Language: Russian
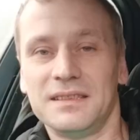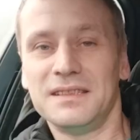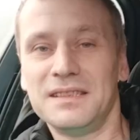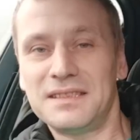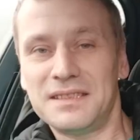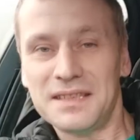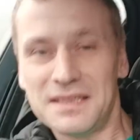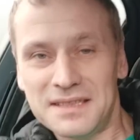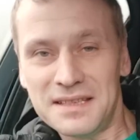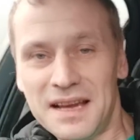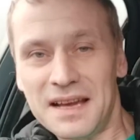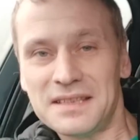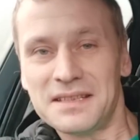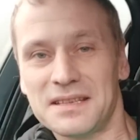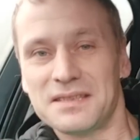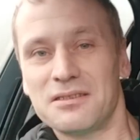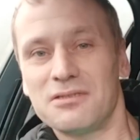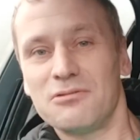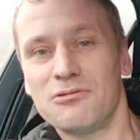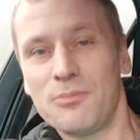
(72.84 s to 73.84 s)
Не
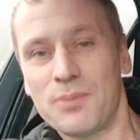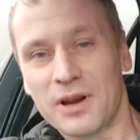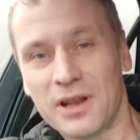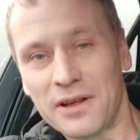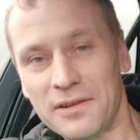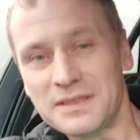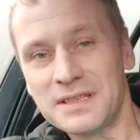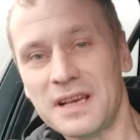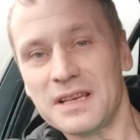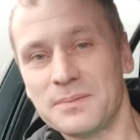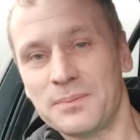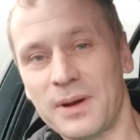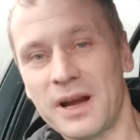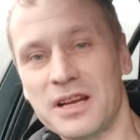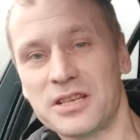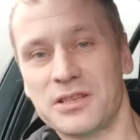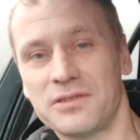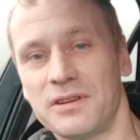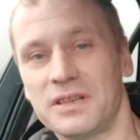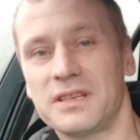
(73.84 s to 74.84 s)
стесняйтесь у продавца
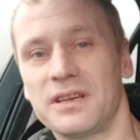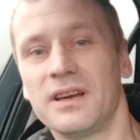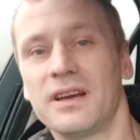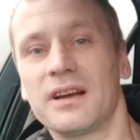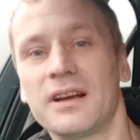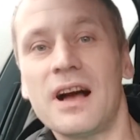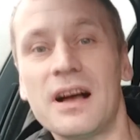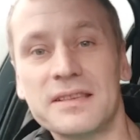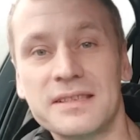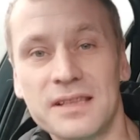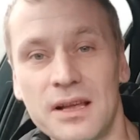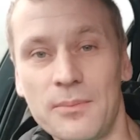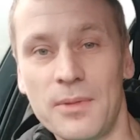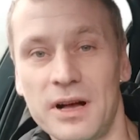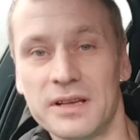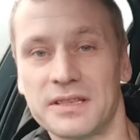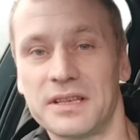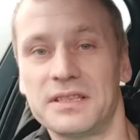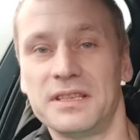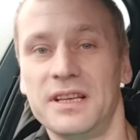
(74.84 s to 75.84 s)
спрашивать, как
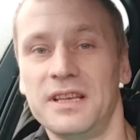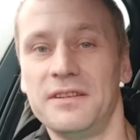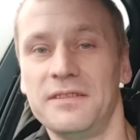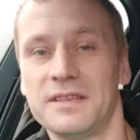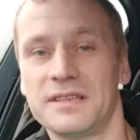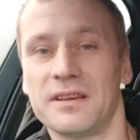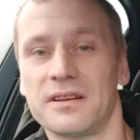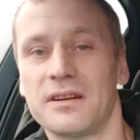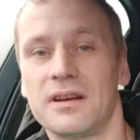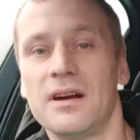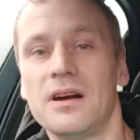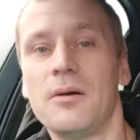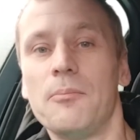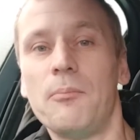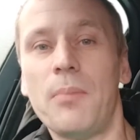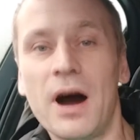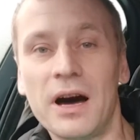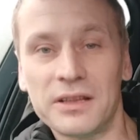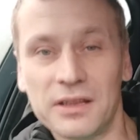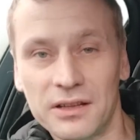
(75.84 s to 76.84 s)
сломался телевизор,
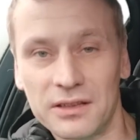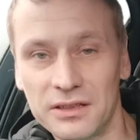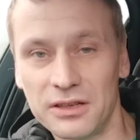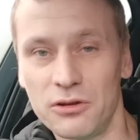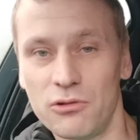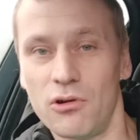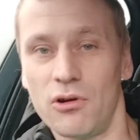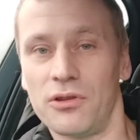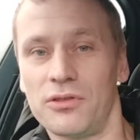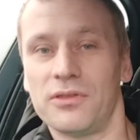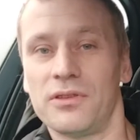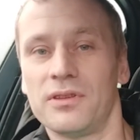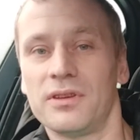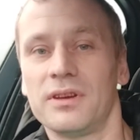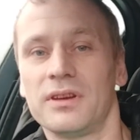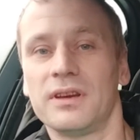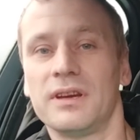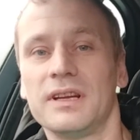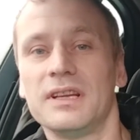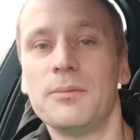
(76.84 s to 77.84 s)
падал ли он,
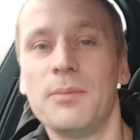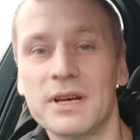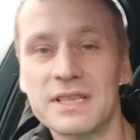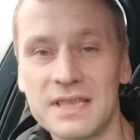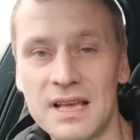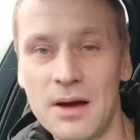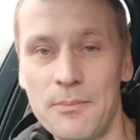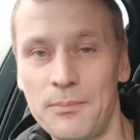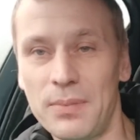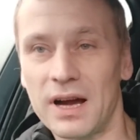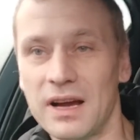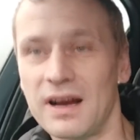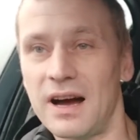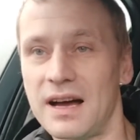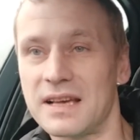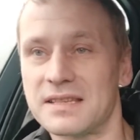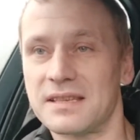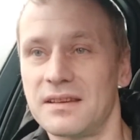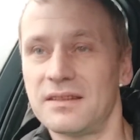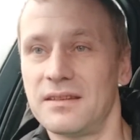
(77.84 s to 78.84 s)
либо сам
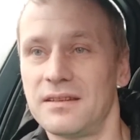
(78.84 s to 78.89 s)
погас.